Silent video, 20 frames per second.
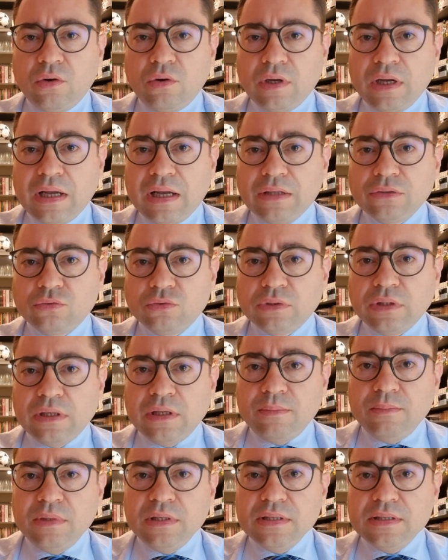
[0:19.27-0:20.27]
erogato
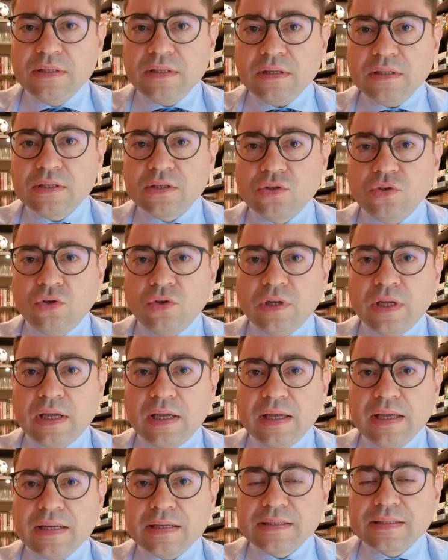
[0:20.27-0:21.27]

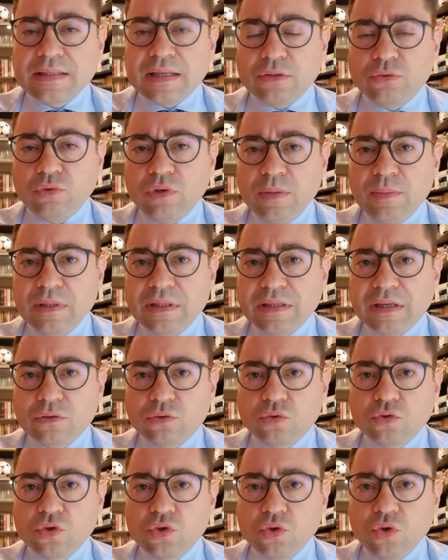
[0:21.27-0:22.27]
dall'amministrazione era stato
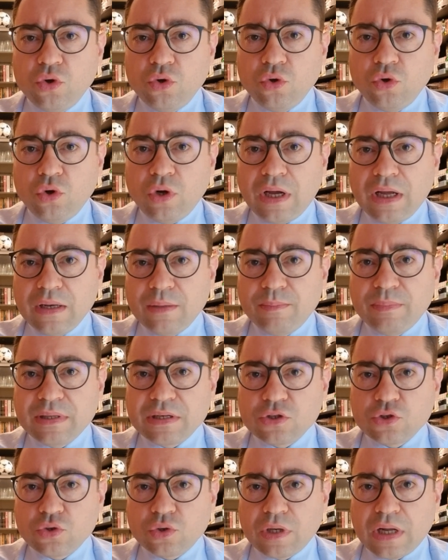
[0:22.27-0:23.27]
limitato solo al
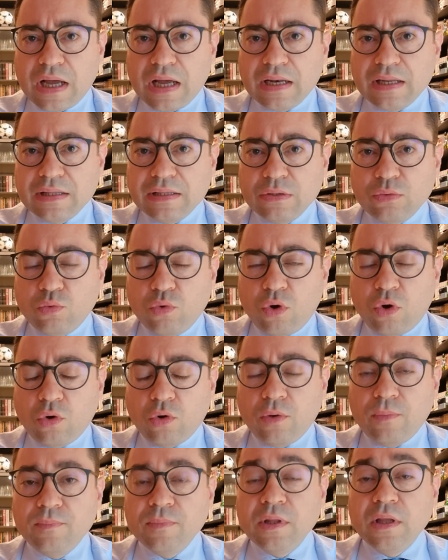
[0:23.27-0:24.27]
personale di
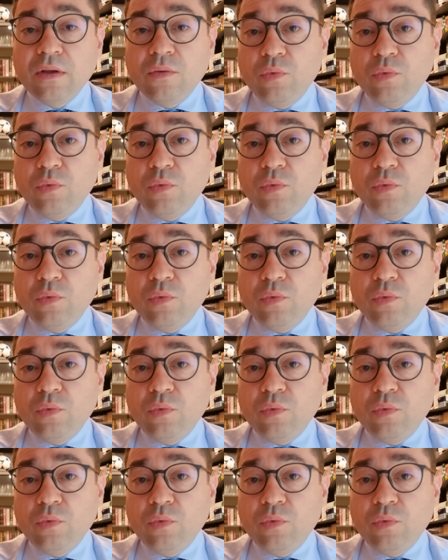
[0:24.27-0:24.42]
ruolo,